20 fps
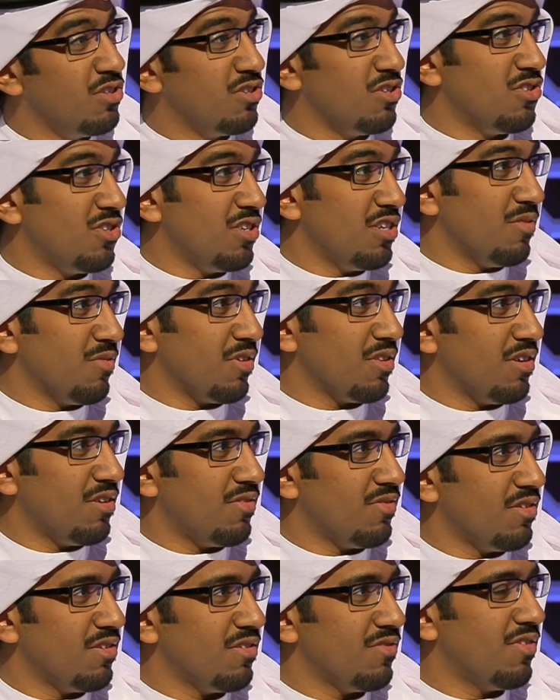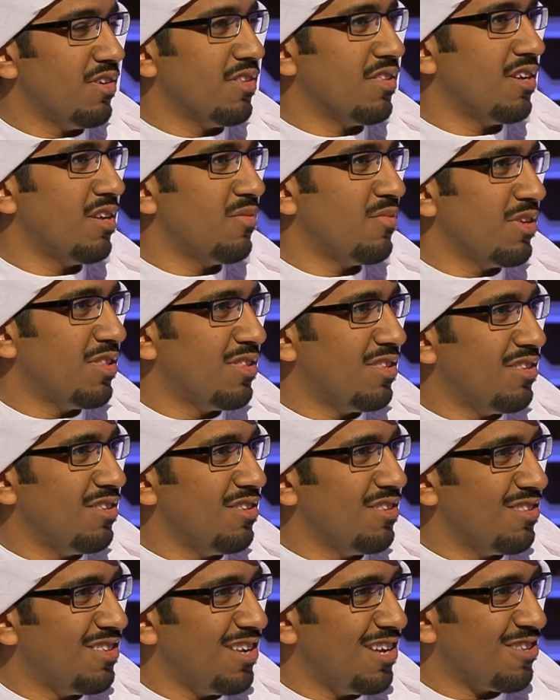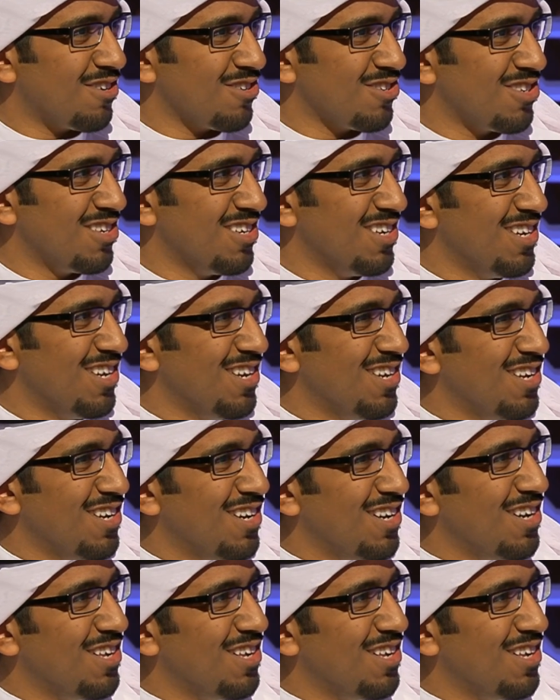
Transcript: جنسيه مختلفه فانت لما تدرس إيه،